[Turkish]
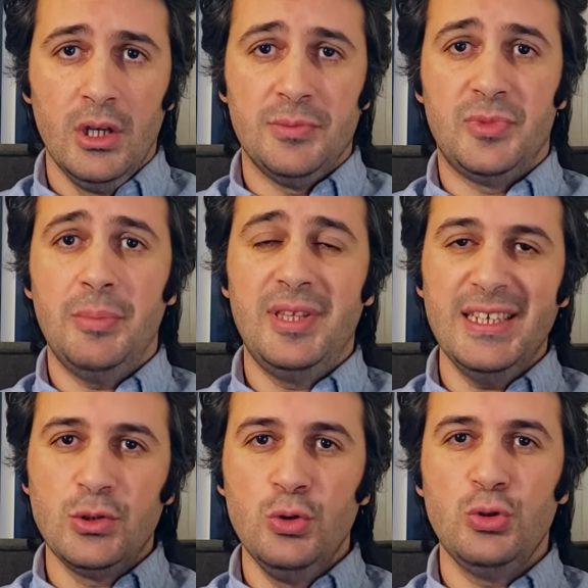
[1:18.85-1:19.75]
Şimdi tabii
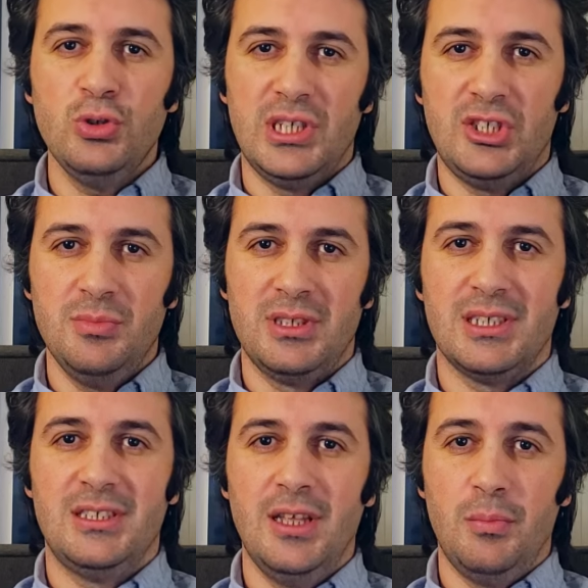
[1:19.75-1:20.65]
test konusunun seçimi
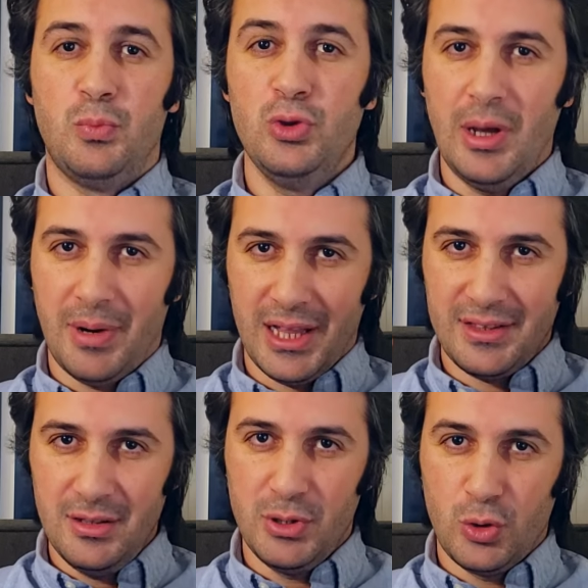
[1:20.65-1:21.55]
sırasında bununla
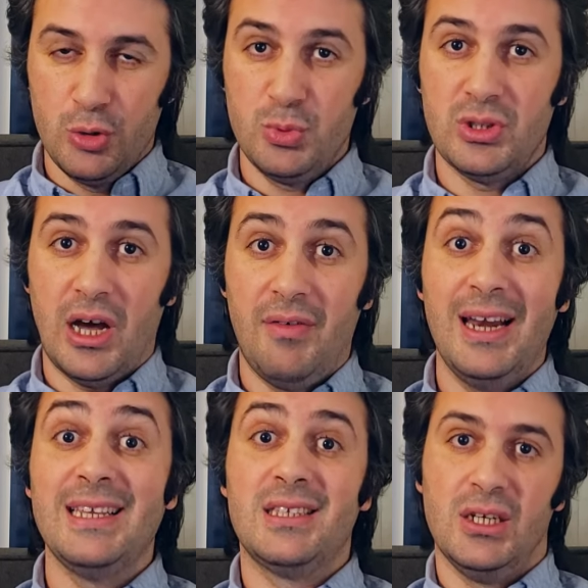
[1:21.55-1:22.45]
bağlantılı bir konumuz daha
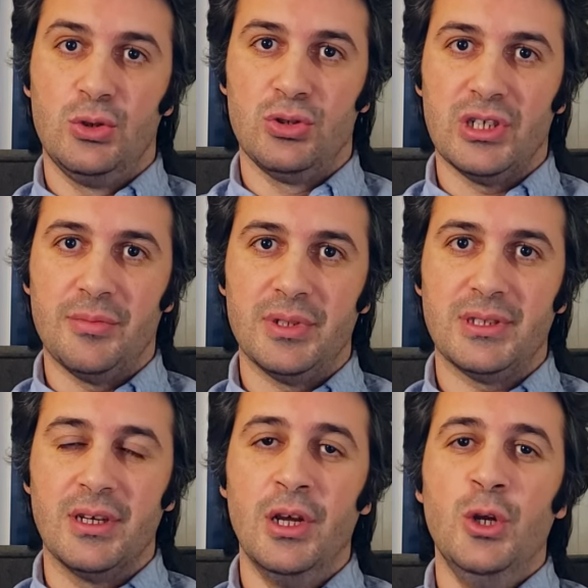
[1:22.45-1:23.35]
var literatür
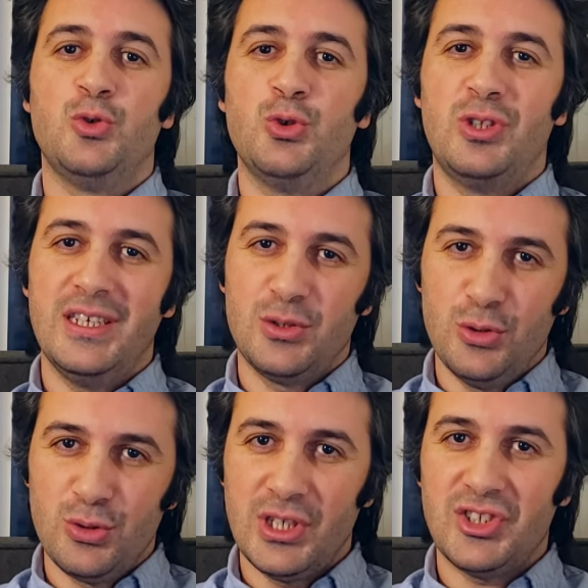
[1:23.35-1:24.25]
taraması. Çünkü test
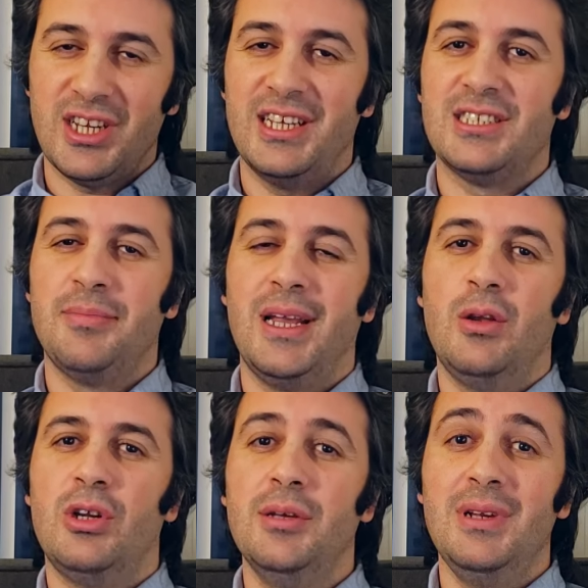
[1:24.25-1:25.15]
konusu seçerken aslında
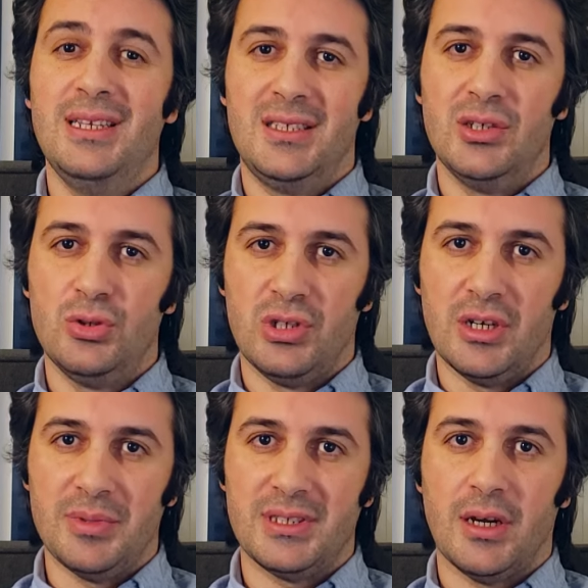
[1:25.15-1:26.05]
belli oranda bir literatür
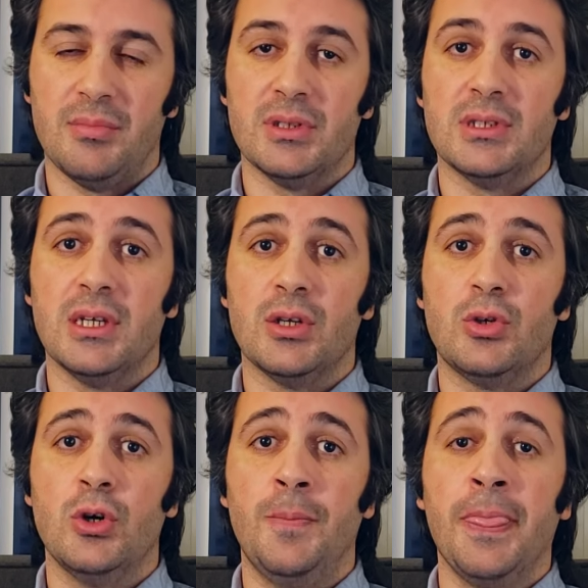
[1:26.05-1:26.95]
taraması yapmanız
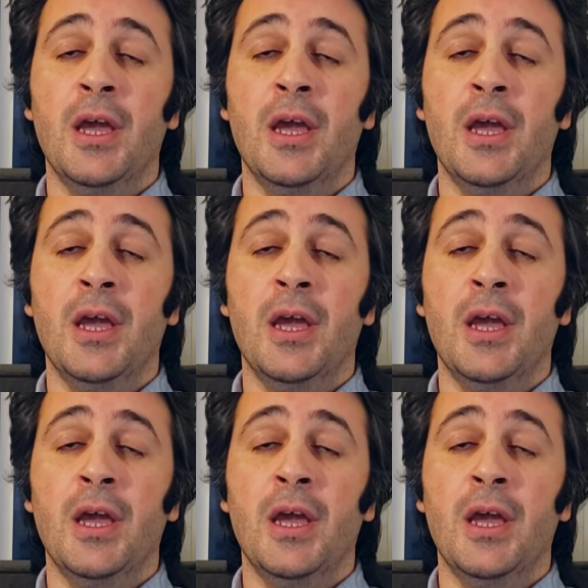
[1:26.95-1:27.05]
gerekiyor.